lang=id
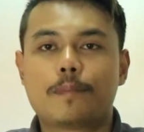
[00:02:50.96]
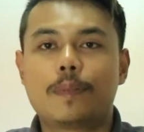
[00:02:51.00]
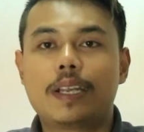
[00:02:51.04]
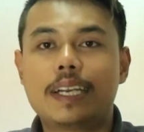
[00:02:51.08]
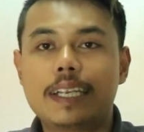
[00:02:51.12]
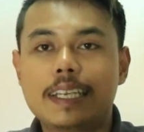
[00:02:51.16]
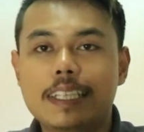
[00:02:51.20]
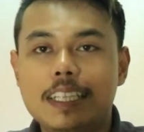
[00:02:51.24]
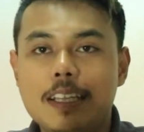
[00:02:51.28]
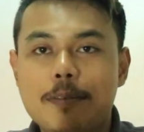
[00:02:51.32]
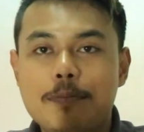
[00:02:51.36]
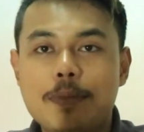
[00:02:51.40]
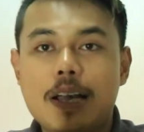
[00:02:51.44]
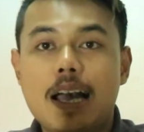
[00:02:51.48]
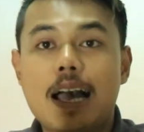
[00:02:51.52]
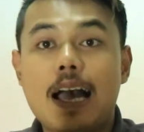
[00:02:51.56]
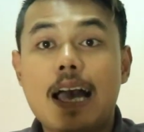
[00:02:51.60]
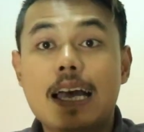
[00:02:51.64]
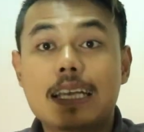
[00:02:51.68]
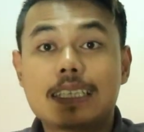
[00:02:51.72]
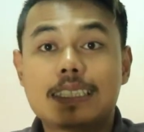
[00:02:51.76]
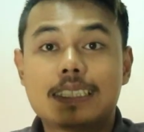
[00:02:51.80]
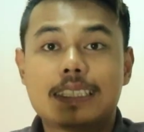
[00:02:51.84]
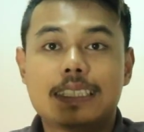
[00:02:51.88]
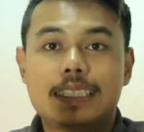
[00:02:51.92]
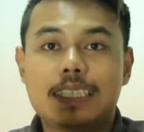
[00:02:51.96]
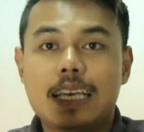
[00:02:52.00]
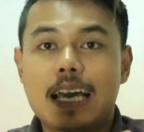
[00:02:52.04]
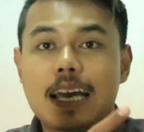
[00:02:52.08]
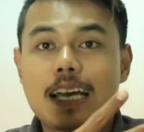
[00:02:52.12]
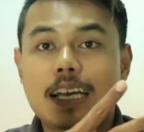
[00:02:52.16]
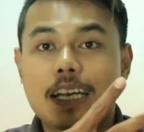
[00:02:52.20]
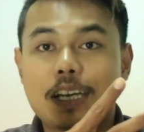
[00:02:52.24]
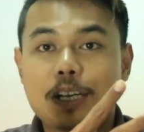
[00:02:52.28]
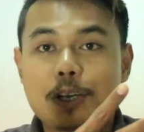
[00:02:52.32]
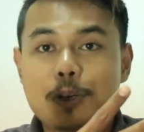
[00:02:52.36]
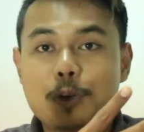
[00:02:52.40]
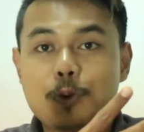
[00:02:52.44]
mari kita bahas yang
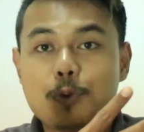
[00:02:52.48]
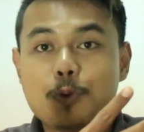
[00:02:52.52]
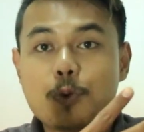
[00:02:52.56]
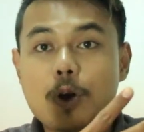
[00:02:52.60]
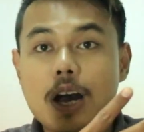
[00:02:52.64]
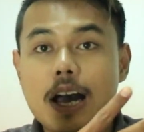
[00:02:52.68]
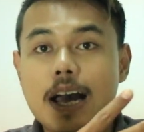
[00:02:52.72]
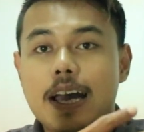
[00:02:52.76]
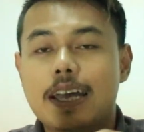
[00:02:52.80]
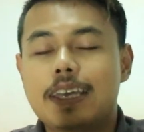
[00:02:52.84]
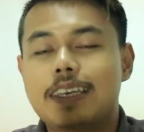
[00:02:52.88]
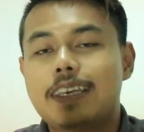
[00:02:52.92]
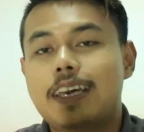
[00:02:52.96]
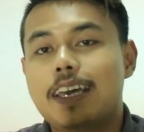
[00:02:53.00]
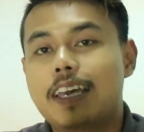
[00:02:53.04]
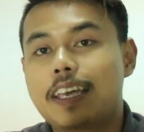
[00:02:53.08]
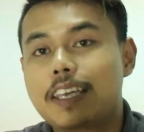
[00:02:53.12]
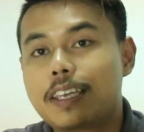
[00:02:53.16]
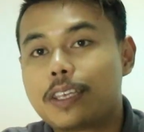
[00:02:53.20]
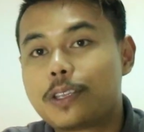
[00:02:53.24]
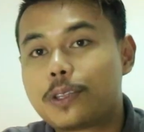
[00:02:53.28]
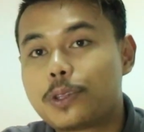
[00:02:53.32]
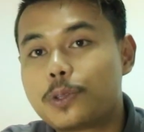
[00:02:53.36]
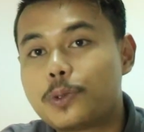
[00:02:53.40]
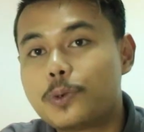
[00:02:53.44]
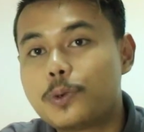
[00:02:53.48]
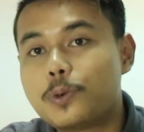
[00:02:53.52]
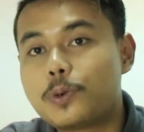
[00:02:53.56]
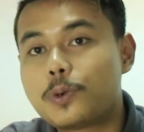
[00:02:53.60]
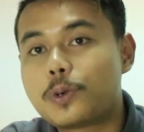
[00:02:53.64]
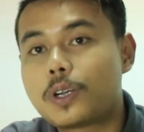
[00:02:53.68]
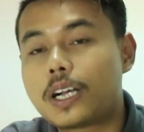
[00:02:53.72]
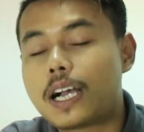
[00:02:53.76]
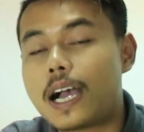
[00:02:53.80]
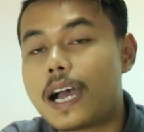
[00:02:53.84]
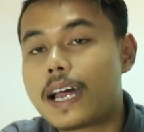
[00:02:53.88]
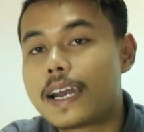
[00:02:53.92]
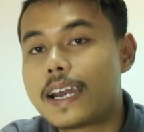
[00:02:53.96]
kedua yaitu
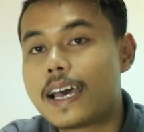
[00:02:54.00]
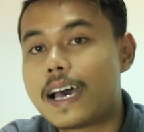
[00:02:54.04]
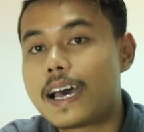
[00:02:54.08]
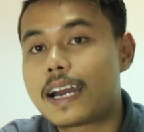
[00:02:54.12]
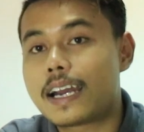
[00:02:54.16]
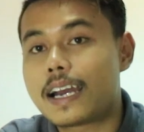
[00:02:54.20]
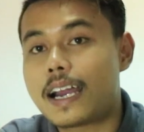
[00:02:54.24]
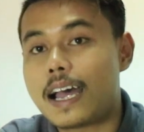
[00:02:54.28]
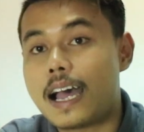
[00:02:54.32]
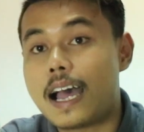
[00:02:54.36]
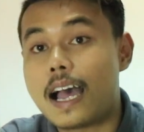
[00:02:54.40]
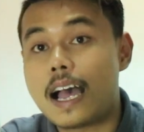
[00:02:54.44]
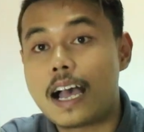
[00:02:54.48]
kadar